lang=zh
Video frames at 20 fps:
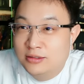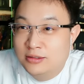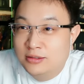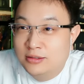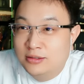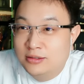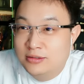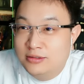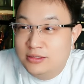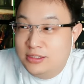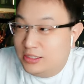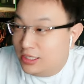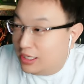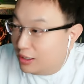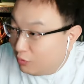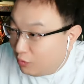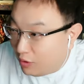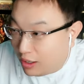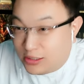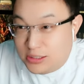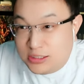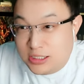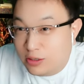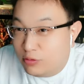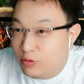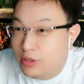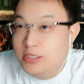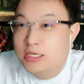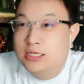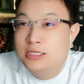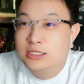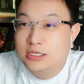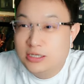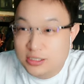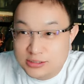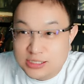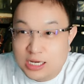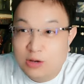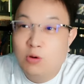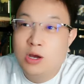一天花一千块钱，你乐
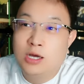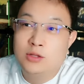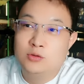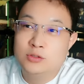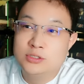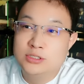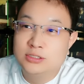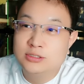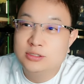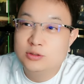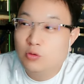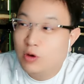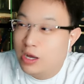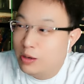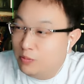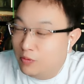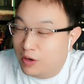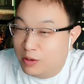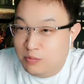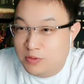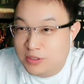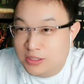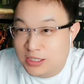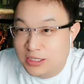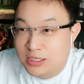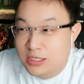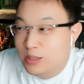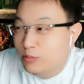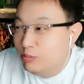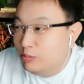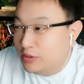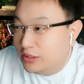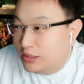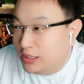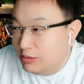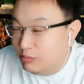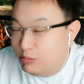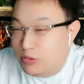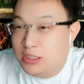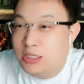咋花都行，你花不完，明天明天
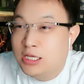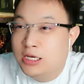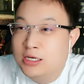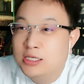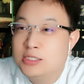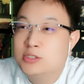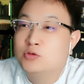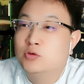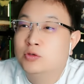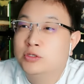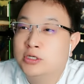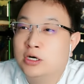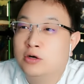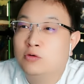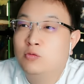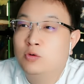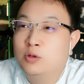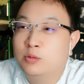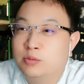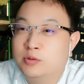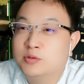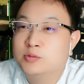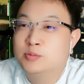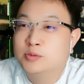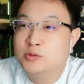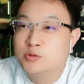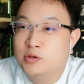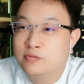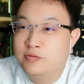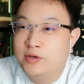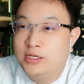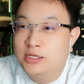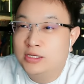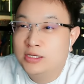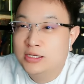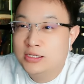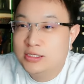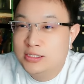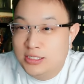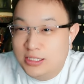明天给你存账户里，不不作废。
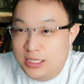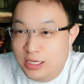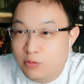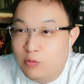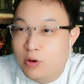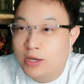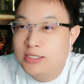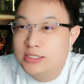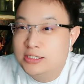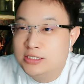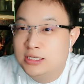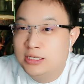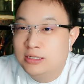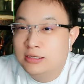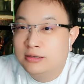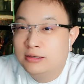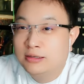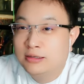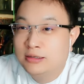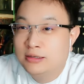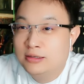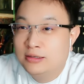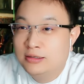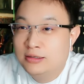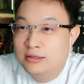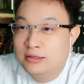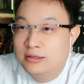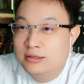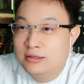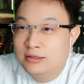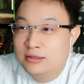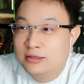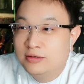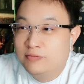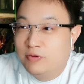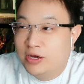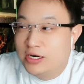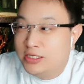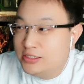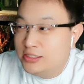一天花一千，
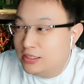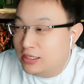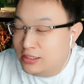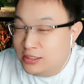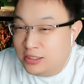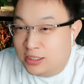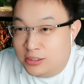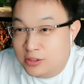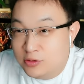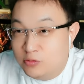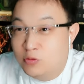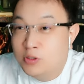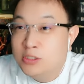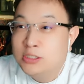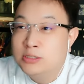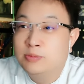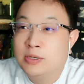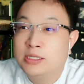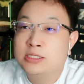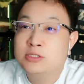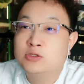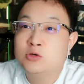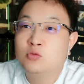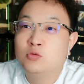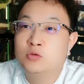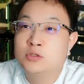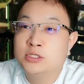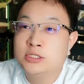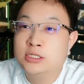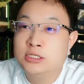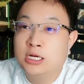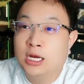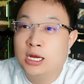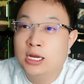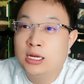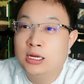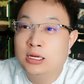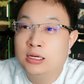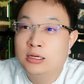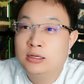完了，现在你搁英国，你把你中午吃的啥呀？
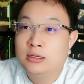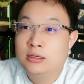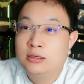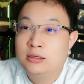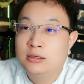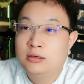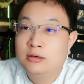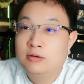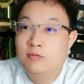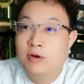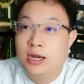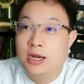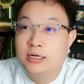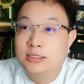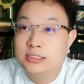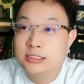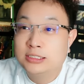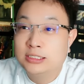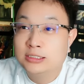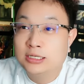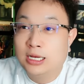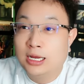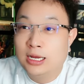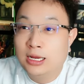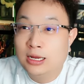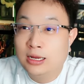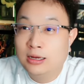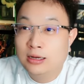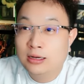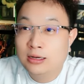晚上吃的啥呀？我